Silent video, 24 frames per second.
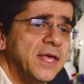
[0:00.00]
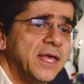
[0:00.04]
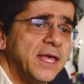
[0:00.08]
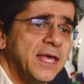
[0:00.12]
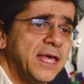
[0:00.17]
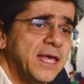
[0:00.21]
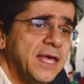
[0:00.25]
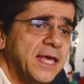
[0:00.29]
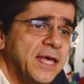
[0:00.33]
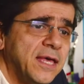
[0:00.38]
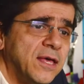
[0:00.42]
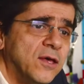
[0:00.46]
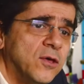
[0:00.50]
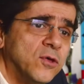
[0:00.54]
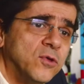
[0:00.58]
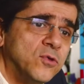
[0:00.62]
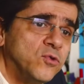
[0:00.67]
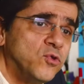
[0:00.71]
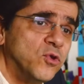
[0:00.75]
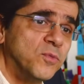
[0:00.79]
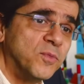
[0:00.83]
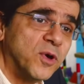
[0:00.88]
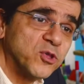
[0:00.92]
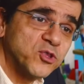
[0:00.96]
et
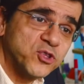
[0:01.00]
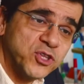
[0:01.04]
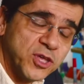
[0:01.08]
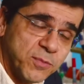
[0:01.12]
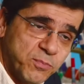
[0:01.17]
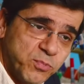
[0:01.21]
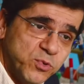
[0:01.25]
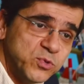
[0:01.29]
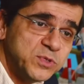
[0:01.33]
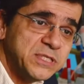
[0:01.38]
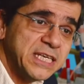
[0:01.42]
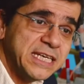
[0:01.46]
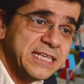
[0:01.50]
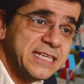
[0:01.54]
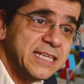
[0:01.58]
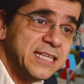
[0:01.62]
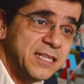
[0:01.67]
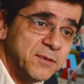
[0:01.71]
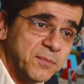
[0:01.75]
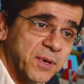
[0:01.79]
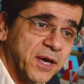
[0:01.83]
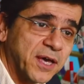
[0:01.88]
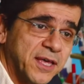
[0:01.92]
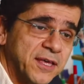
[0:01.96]
de manger plus
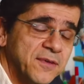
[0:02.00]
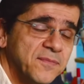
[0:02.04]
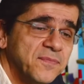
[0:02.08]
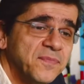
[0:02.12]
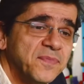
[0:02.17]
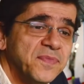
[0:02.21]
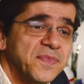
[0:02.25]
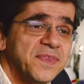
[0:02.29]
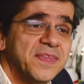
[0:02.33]
équilibré,